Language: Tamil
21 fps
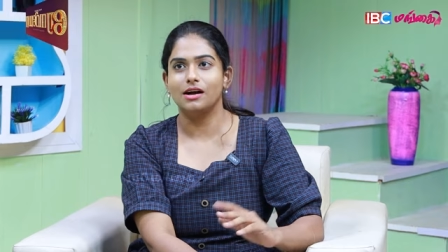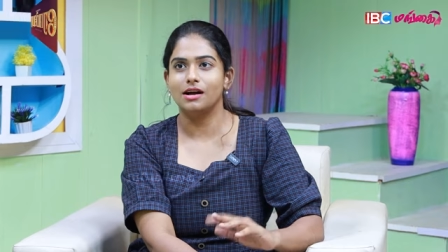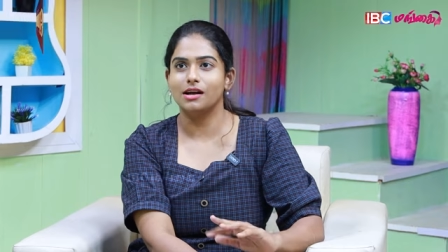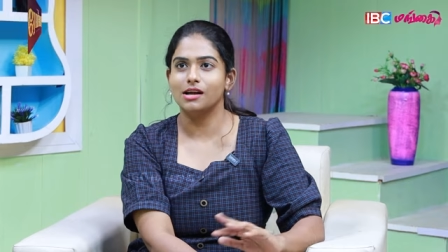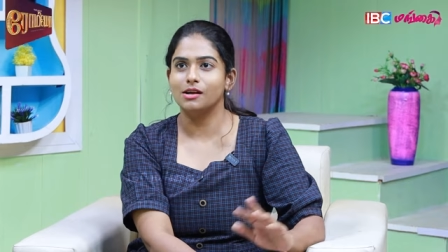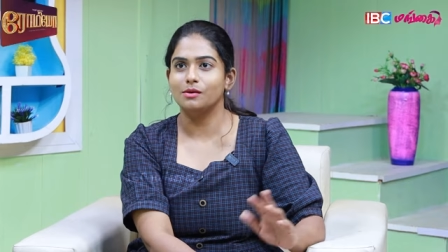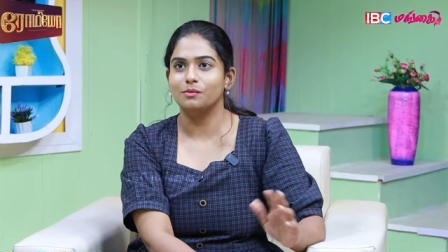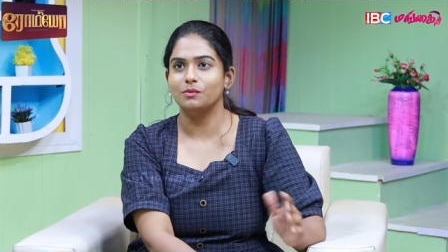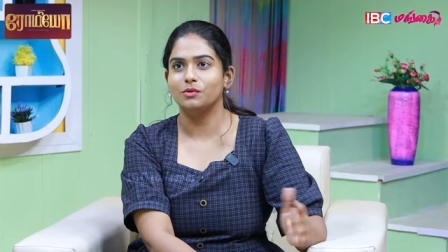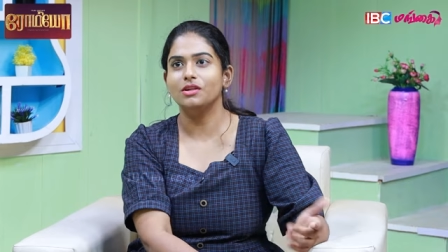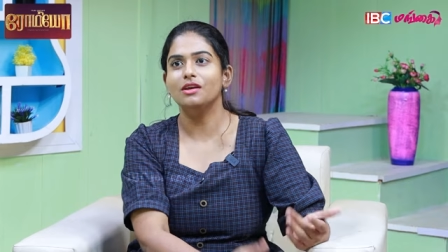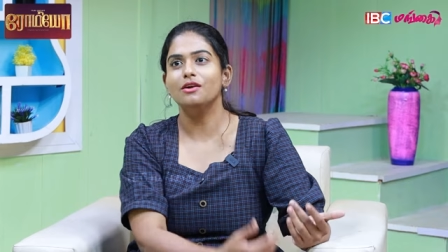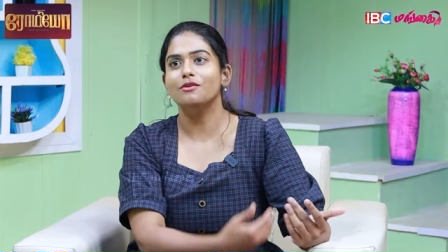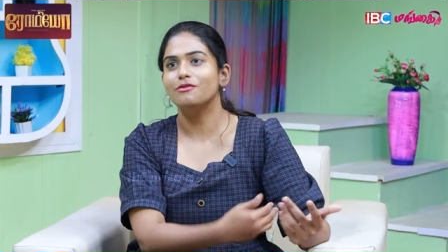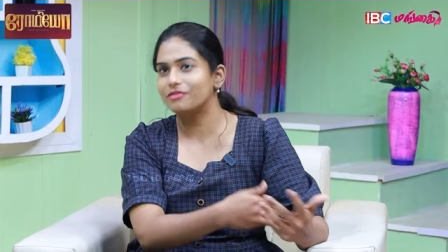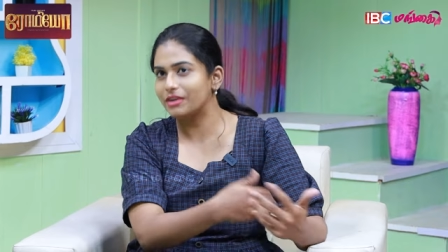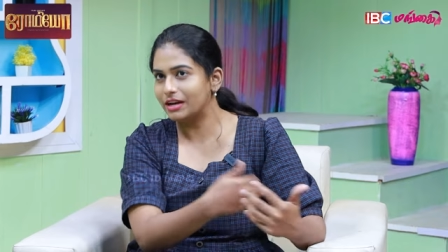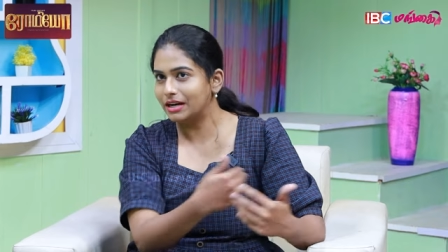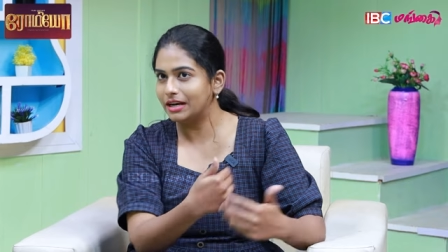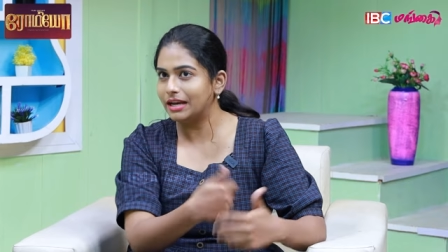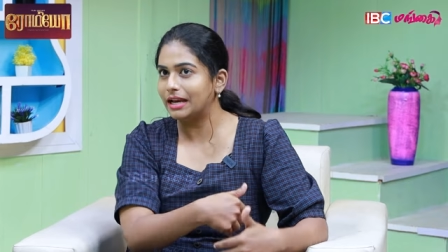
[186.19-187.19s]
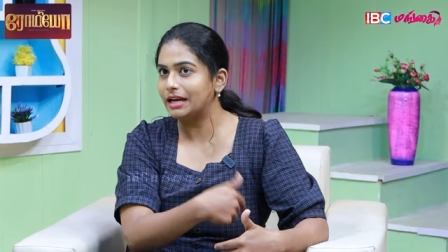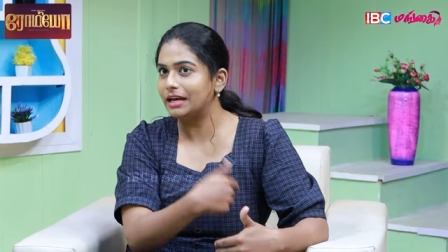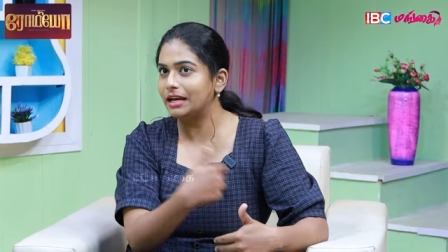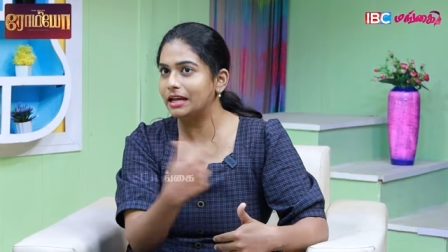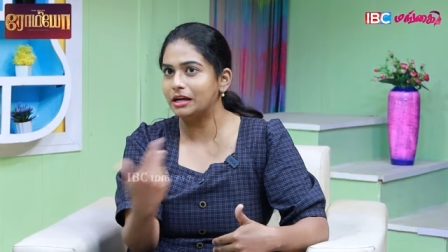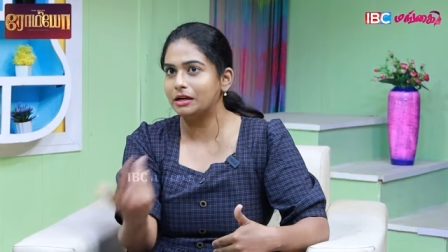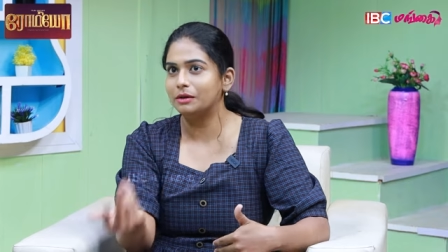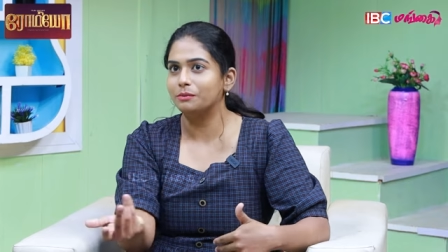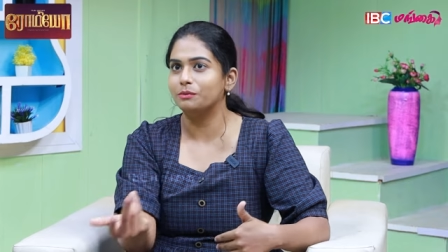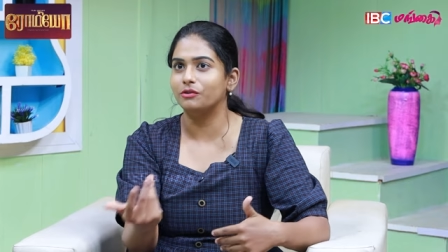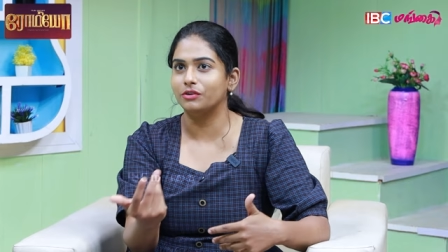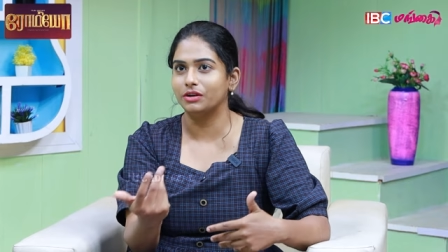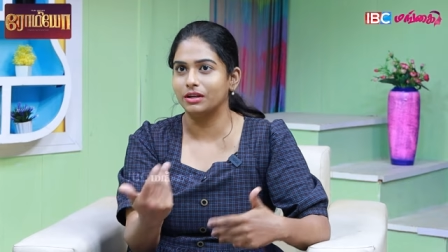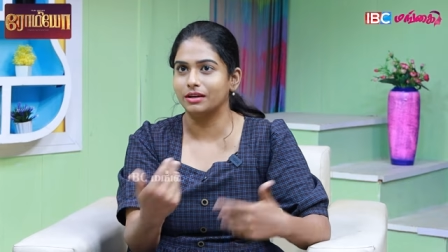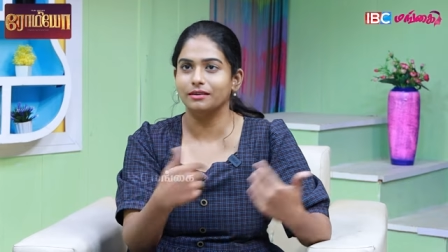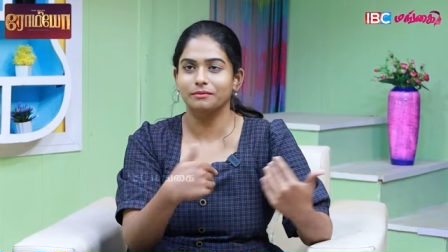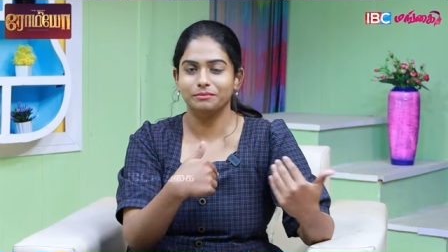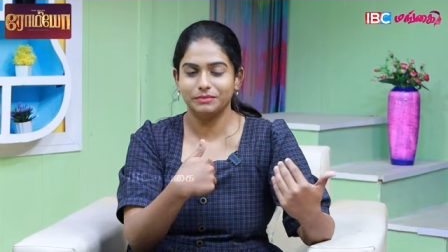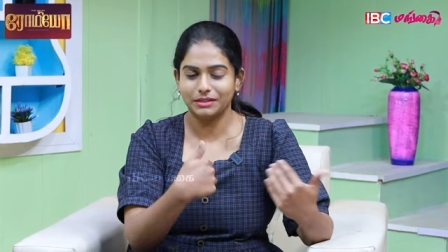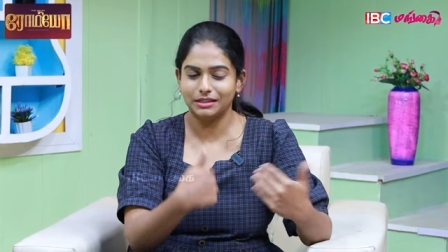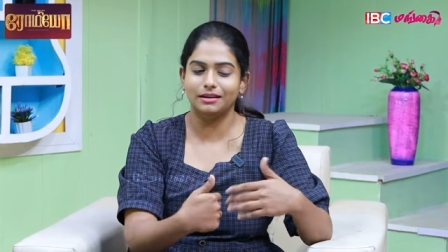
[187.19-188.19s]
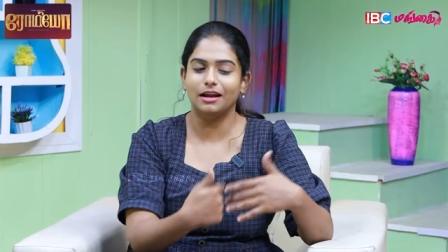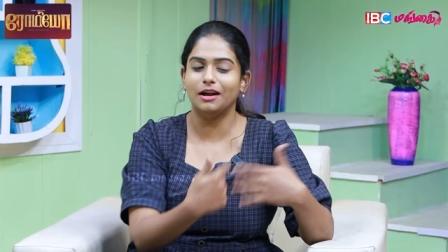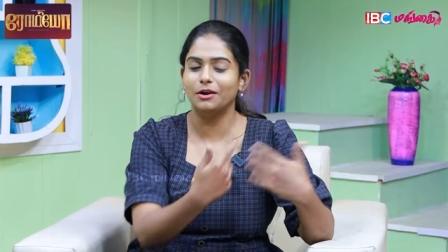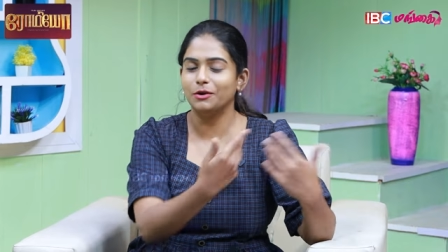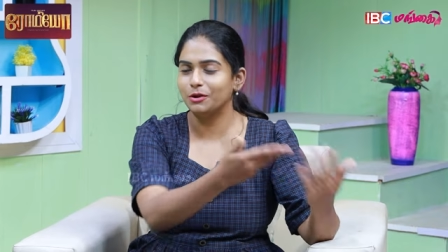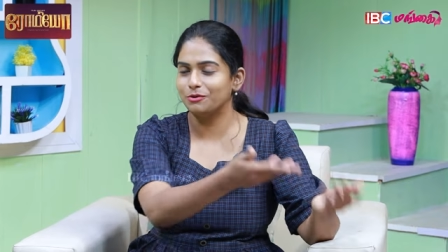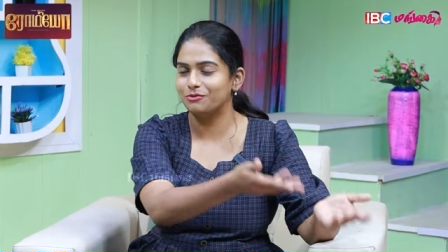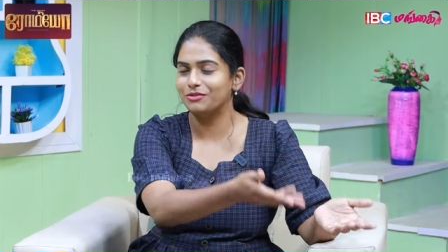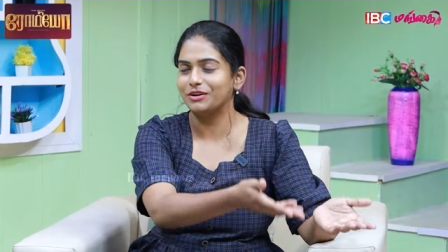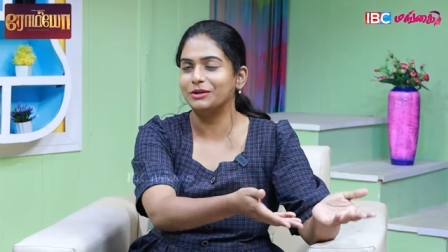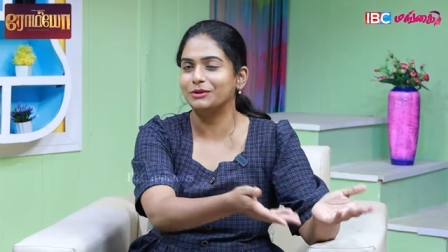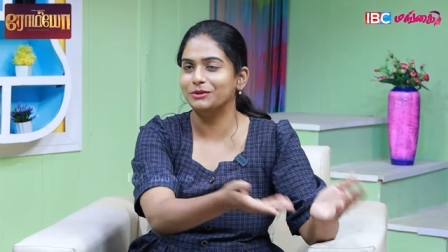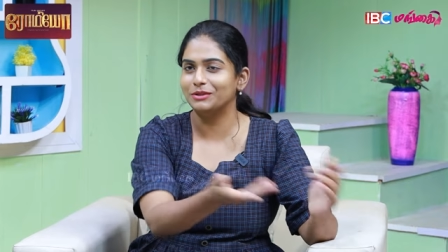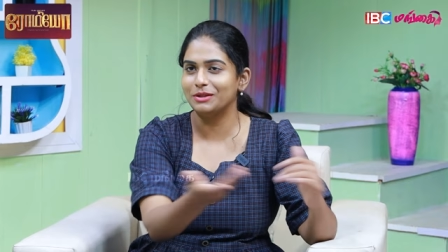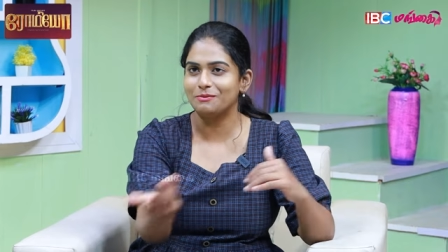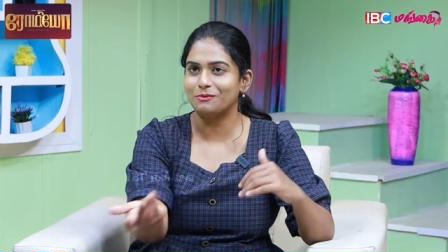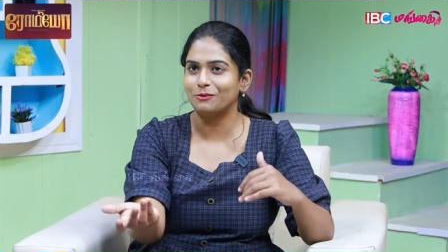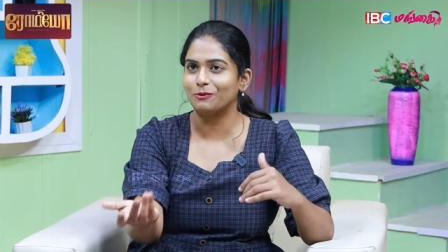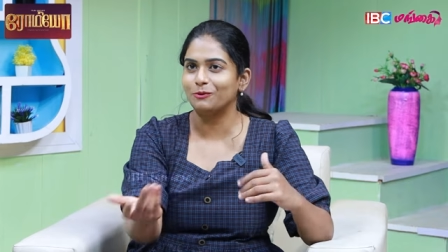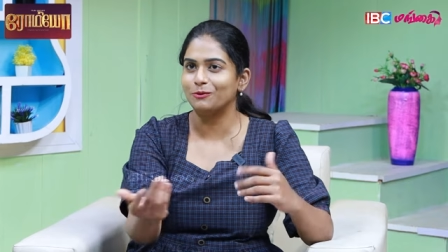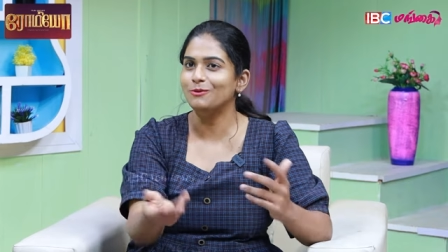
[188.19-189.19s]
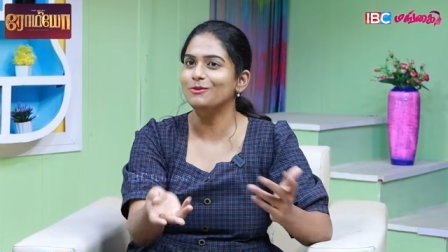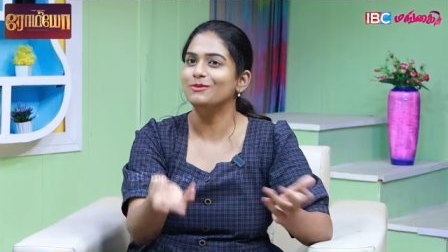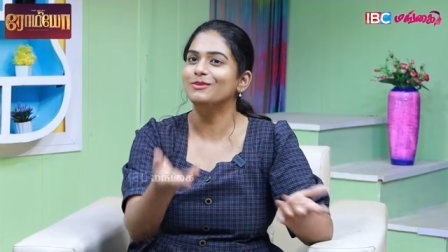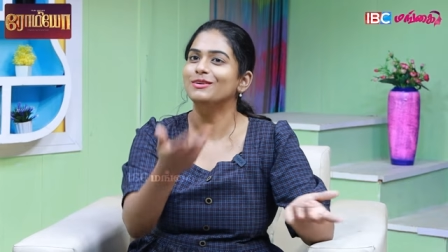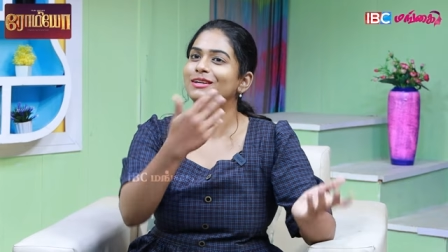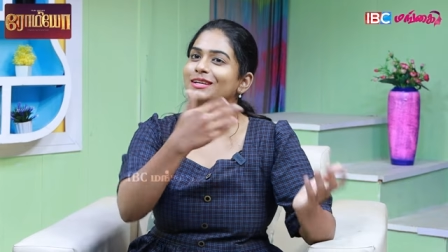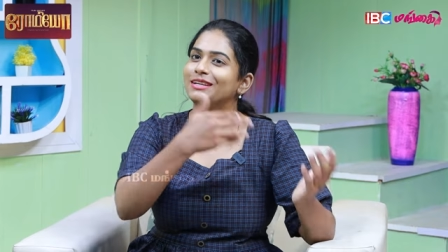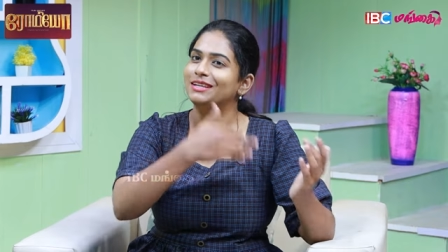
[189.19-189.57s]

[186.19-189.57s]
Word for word: வாங்கன்னு போது என் ஃப்ரெண்ட் என்னையே அனுப்பிவிட்டாங்க நானும் என் ஃப்ரெண்டும் தான் போனோம்